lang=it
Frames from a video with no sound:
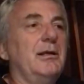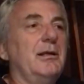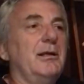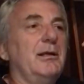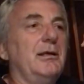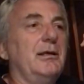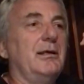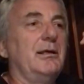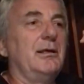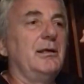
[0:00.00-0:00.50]

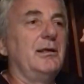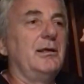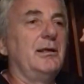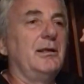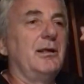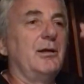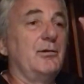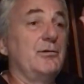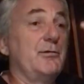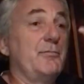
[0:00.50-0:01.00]
E
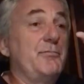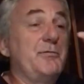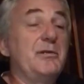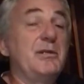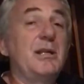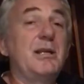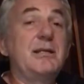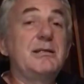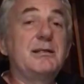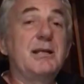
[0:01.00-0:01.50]
cosa più
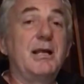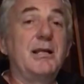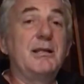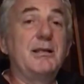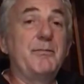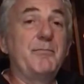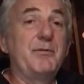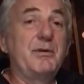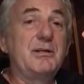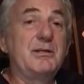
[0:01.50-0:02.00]

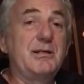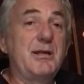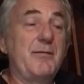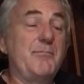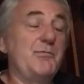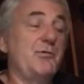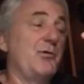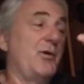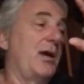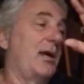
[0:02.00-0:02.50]
interessante, per
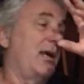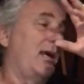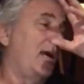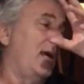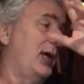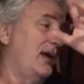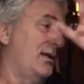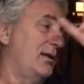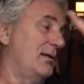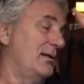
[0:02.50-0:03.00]
esempio, è
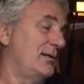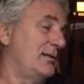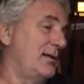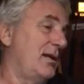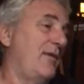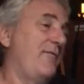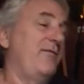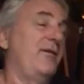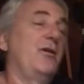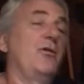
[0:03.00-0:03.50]
che
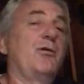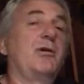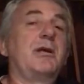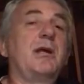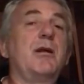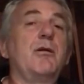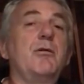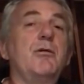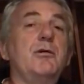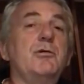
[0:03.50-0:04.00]
se è vero che
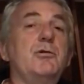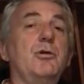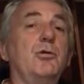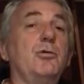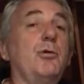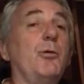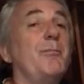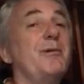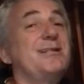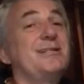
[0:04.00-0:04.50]
hanno
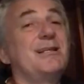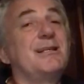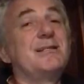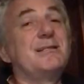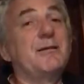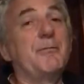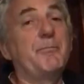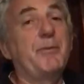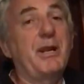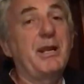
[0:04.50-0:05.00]
risolto
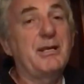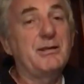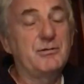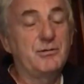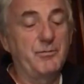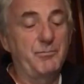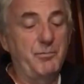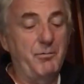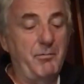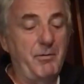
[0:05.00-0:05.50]
abbastanza
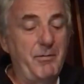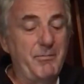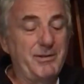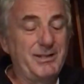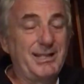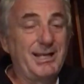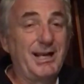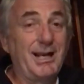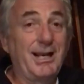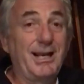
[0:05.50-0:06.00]
presto il problema
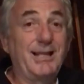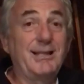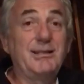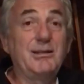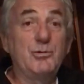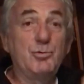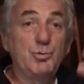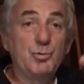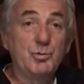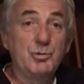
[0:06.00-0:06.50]
della
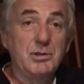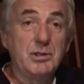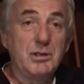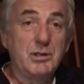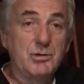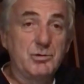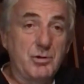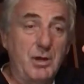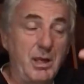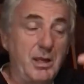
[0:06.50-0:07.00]

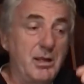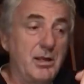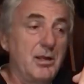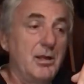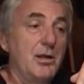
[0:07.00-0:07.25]
latitudine, cioè